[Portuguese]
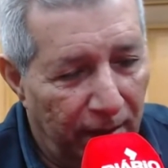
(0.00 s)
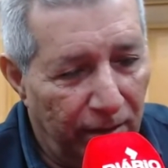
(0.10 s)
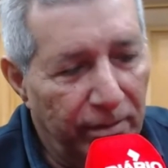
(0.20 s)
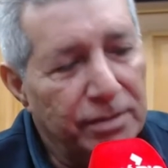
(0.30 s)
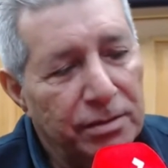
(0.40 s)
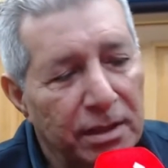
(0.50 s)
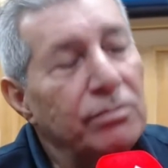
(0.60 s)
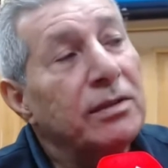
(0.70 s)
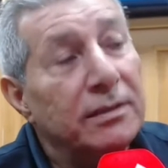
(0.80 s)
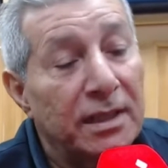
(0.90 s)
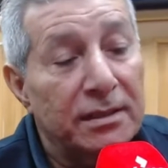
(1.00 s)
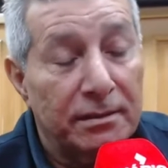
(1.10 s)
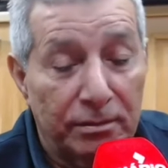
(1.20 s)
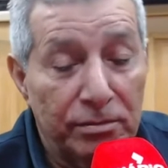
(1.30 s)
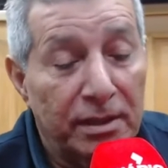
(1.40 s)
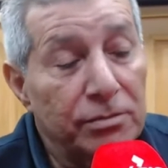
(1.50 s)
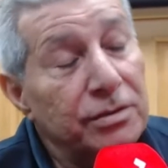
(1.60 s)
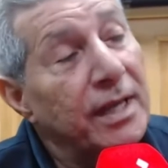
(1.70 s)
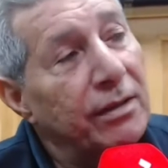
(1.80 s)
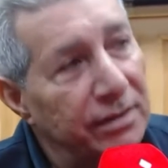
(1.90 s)
eu acho que nunca, de, nunca nos
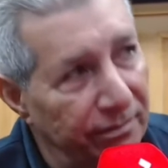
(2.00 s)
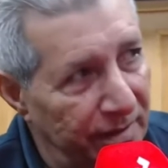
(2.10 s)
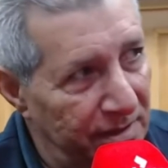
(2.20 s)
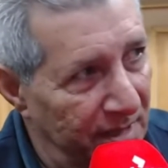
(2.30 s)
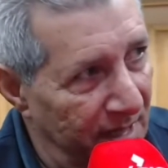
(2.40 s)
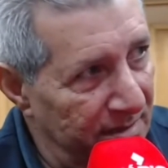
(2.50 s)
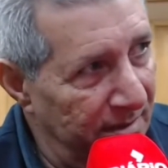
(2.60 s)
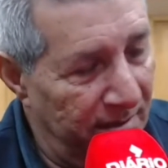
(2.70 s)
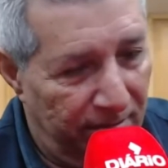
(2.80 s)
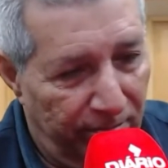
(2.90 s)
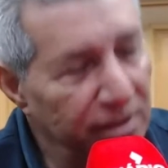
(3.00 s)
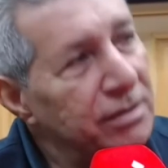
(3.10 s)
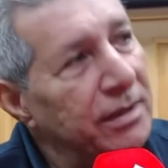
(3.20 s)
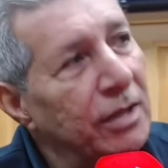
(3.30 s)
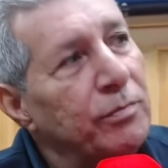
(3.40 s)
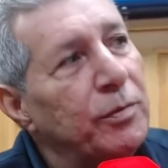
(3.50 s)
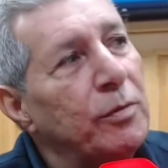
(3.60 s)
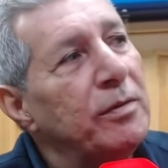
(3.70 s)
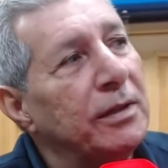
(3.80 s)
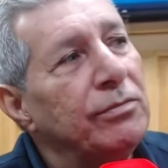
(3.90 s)
deram o dever de casa. O Ministério
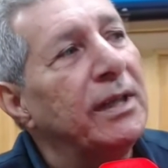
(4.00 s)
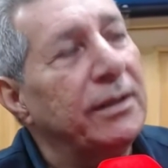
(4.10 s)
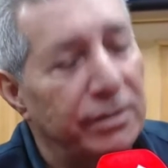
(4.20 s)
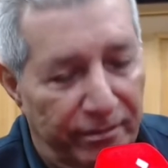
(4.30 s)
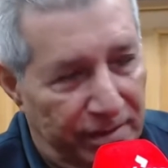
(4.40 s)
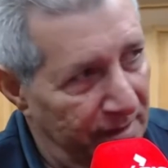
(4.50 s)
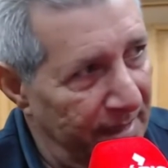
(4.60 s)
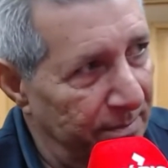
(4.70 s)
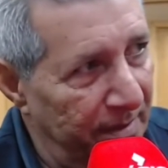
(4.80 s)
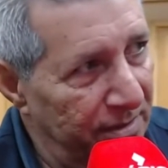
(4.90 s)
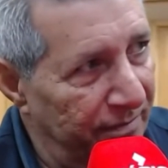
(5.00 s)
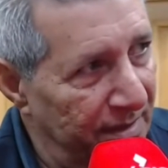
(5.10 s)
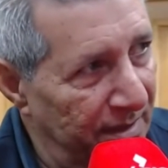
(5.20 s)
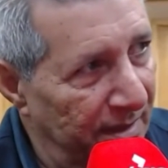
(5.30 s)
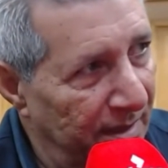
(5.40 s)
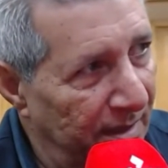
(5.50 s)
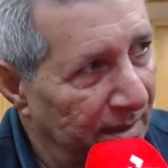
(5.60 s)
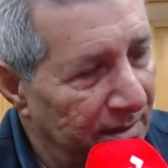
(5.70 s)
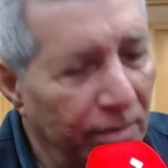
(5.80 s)
Público nunca deu o dever de casa para a gente fazer. Dá